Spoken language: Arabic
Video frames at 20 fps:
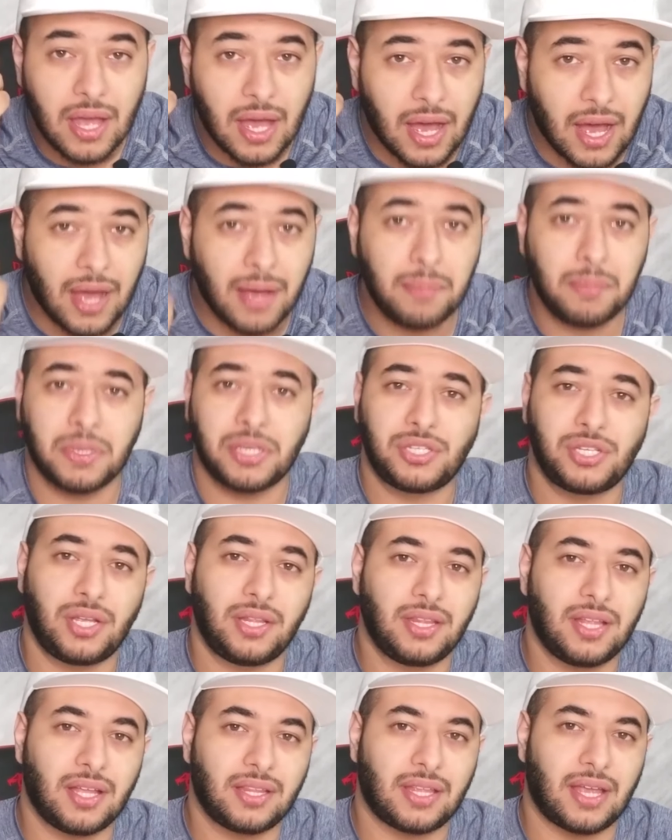اهم شيء
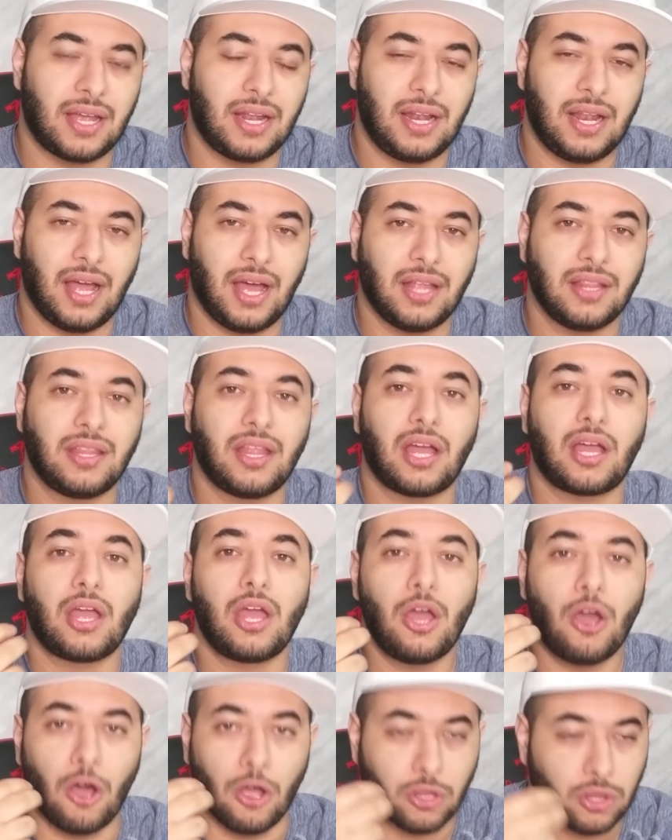الداتا اللي عندك
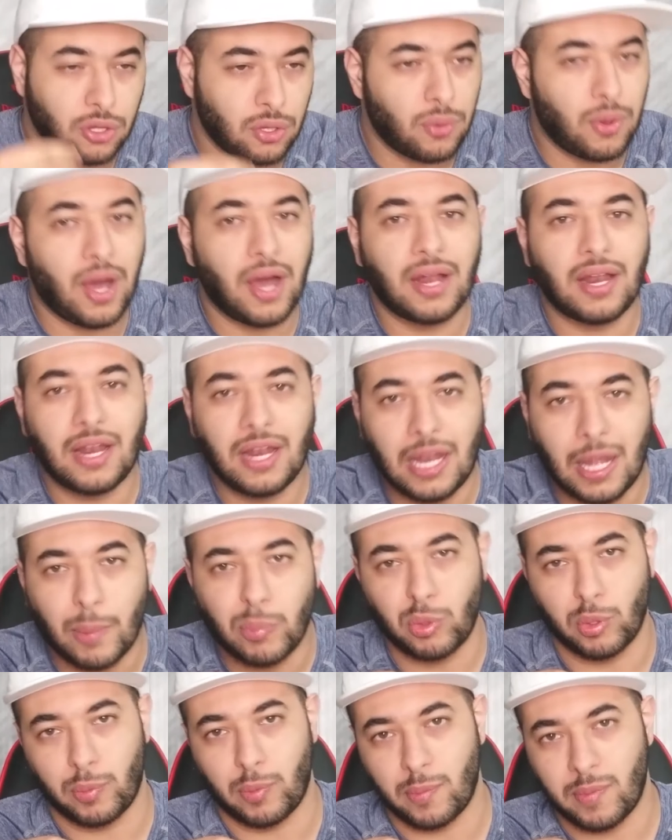حطوها على
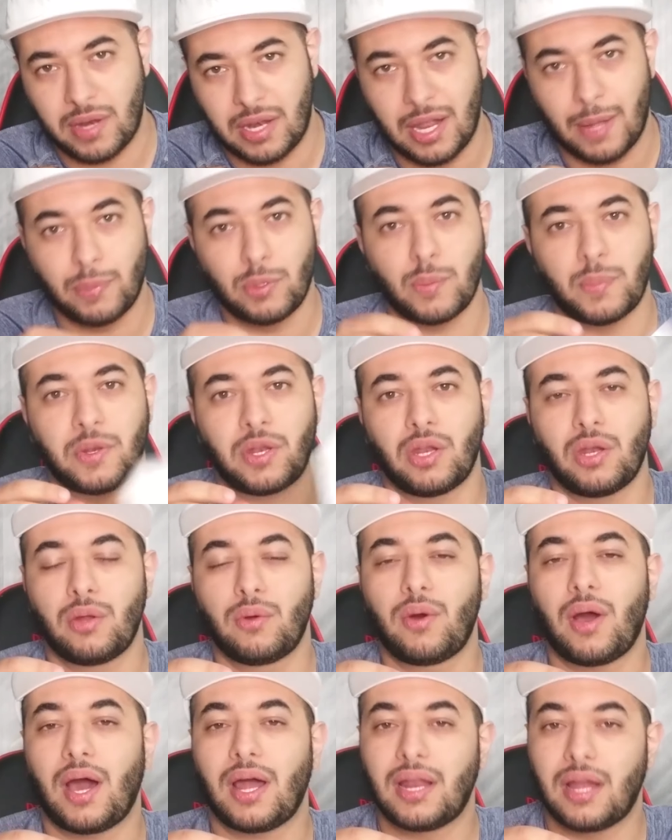اللابتوب ومن اللابتوب
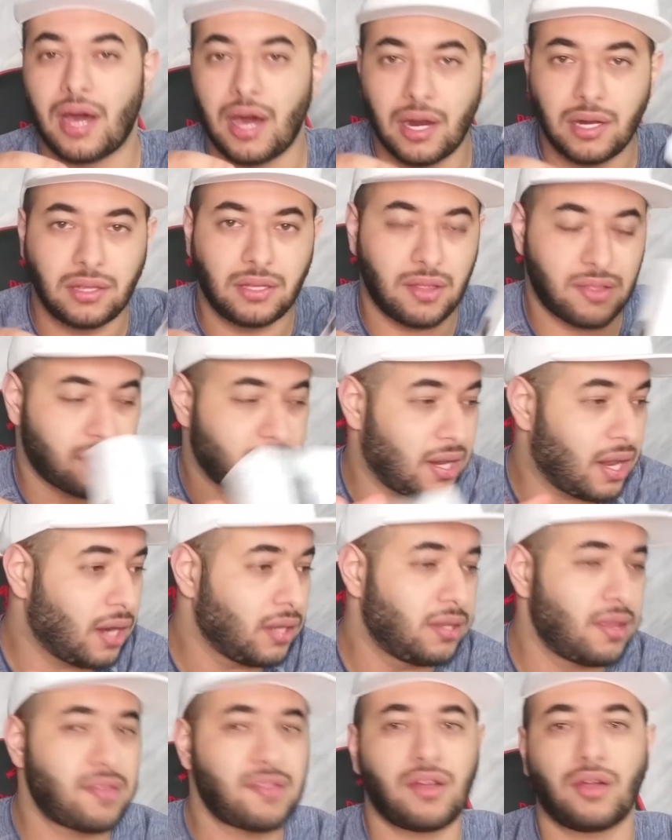انه على هارد ديسك
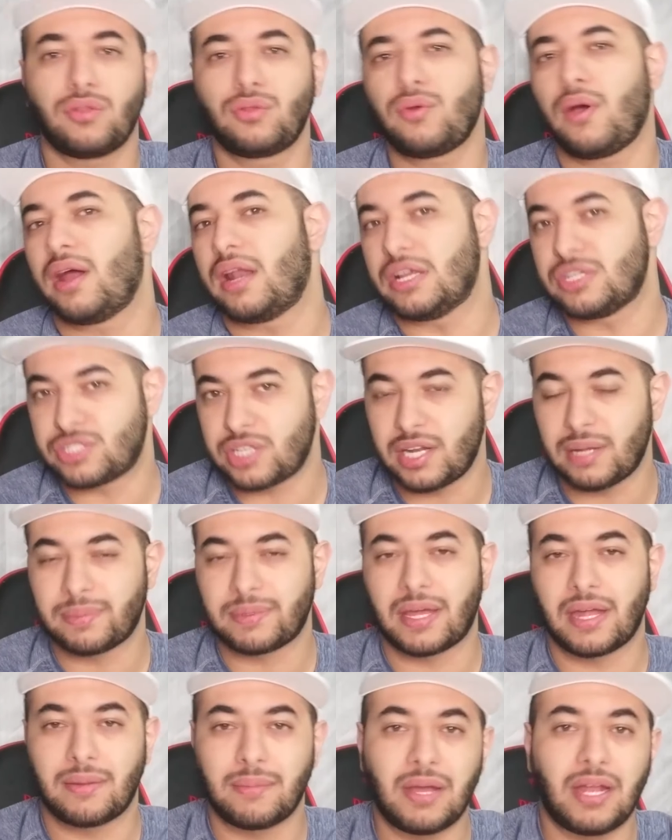الهارد ديسك حطوه على جنب
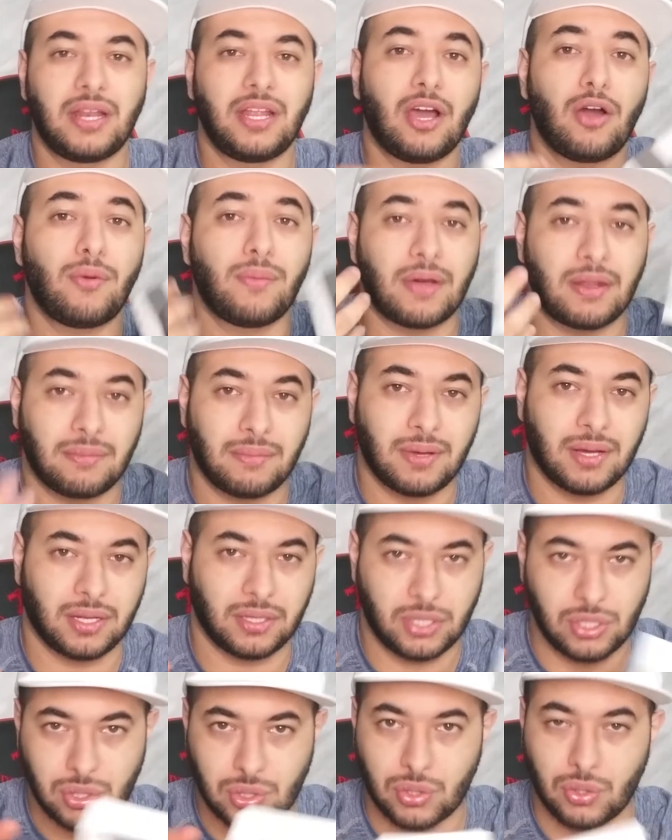كرمال يوما ما
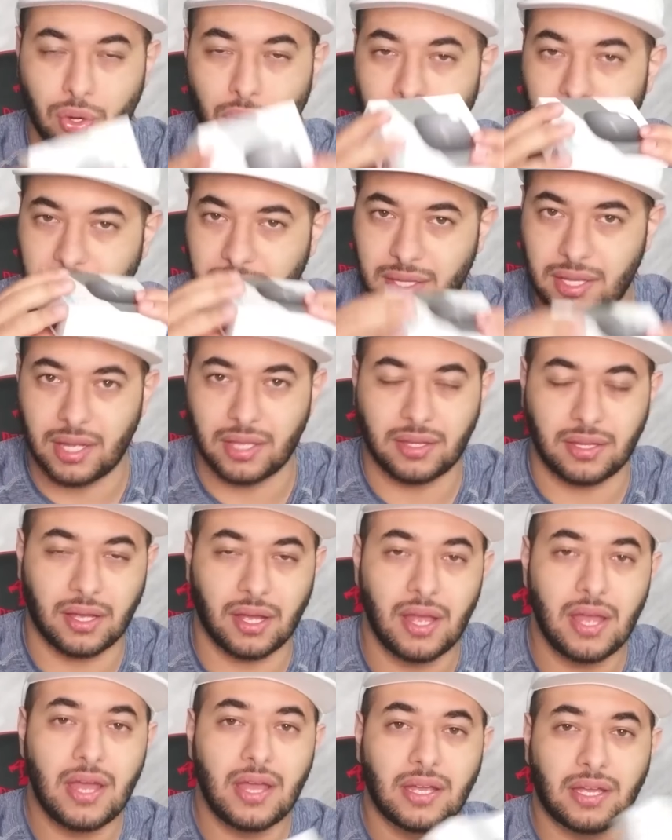احتجتوا هول الداتا
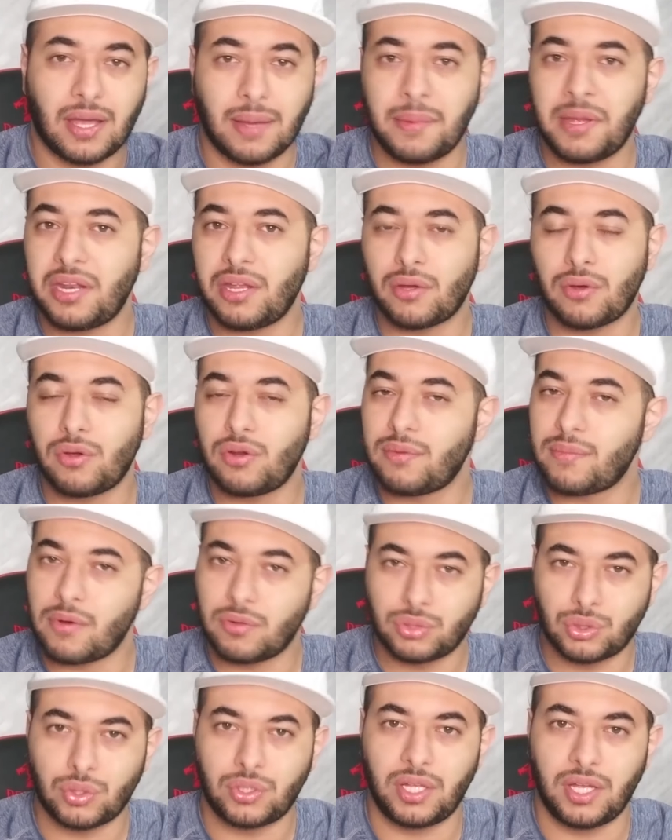كمان يكونوا
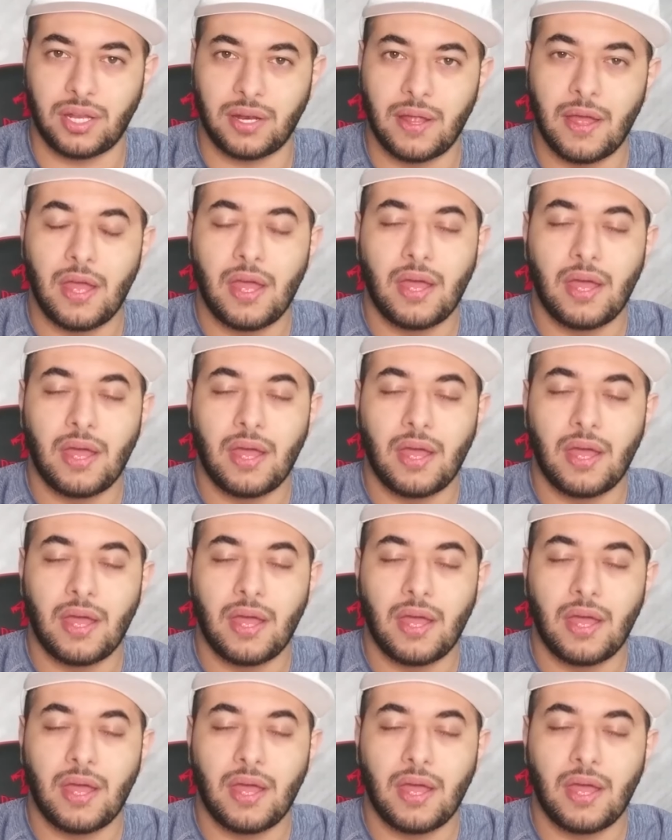موجودين